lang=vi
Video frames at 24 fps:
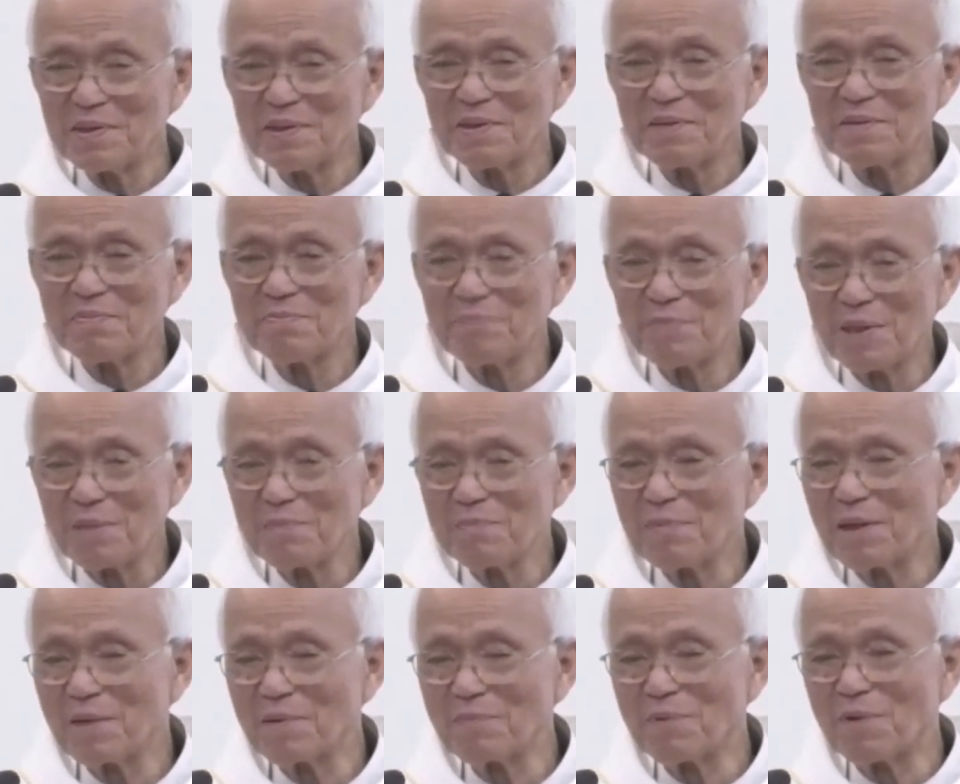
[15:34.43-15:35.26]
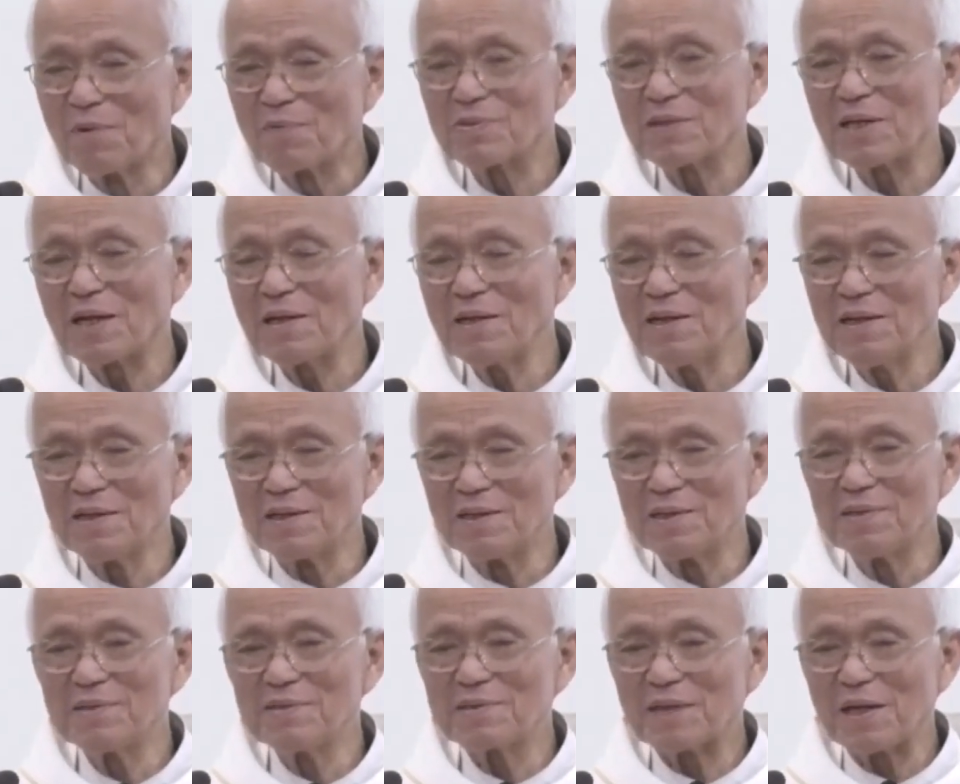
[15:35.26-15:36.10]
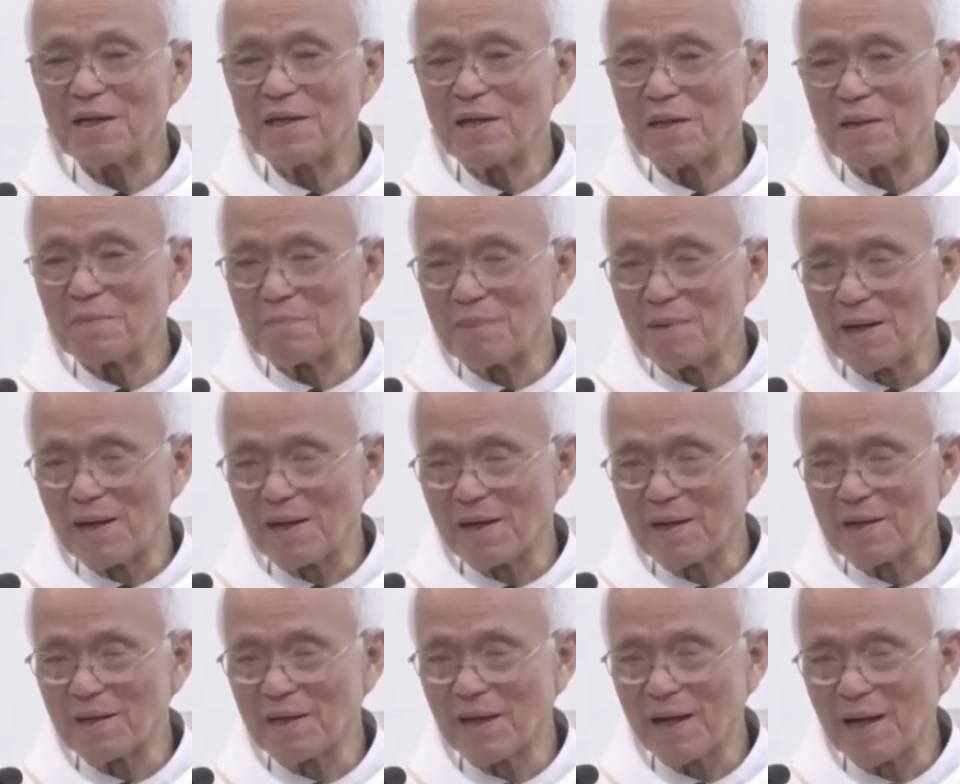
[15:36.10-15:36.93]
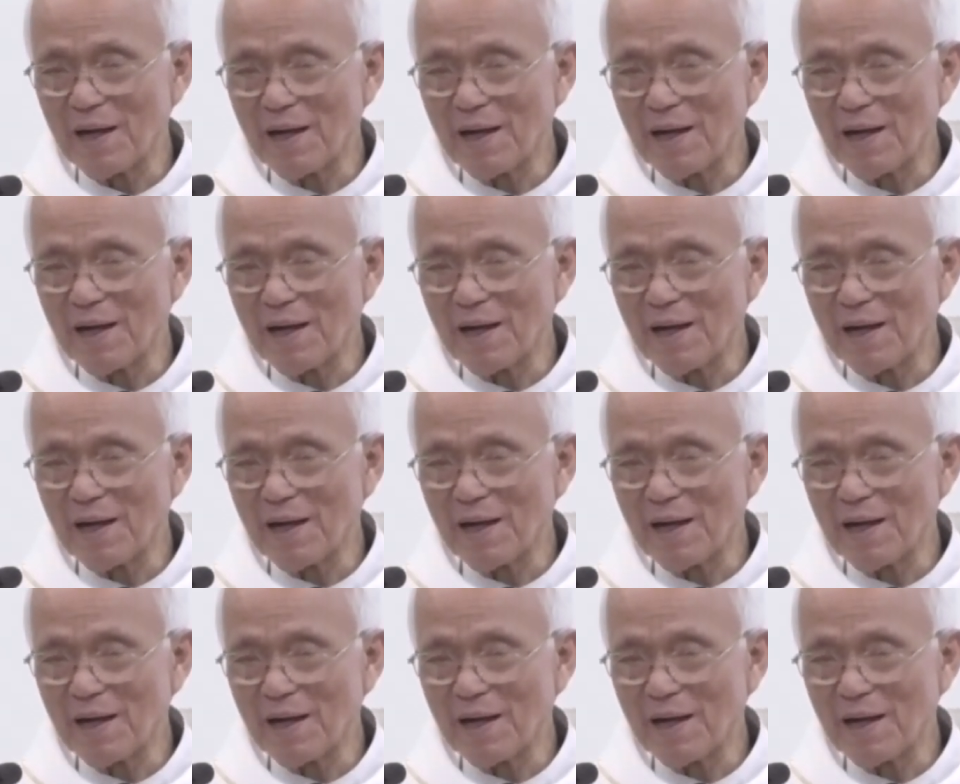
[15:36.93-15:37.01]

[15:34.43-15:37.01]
mình mừng một thánh nữ tên là Maria